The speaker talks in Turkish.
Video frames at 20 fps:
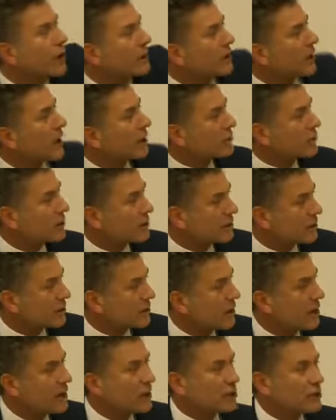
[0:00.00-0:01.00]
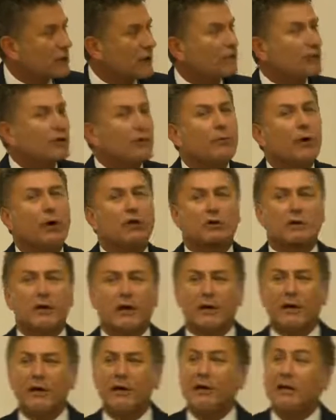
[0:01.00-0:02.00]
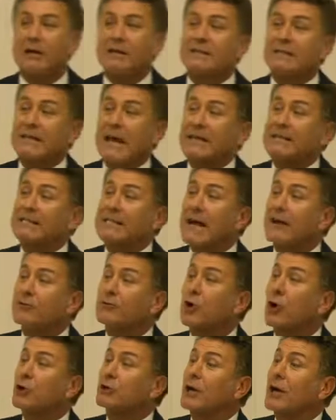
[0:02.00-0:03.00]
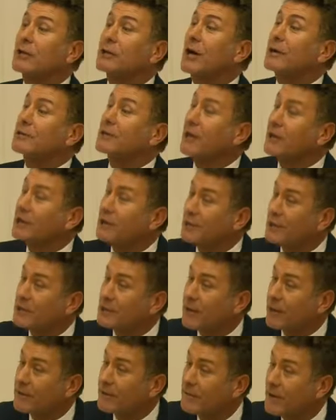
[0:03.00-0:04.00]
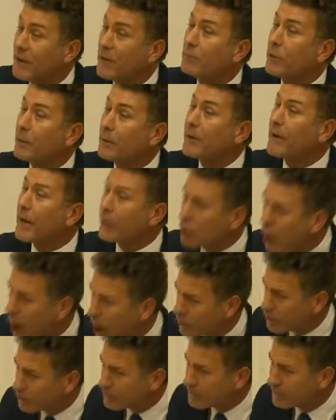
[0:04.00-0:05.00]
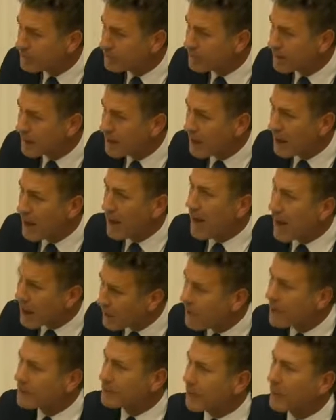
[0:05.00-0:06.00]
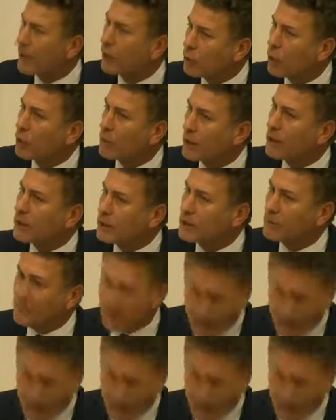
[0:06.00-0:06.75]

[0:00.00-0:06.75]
bu kadar arttırdık. Çiftçi borçları 84 kat arttı arkadaşlar. Bu bir rekor. Elbette rekorları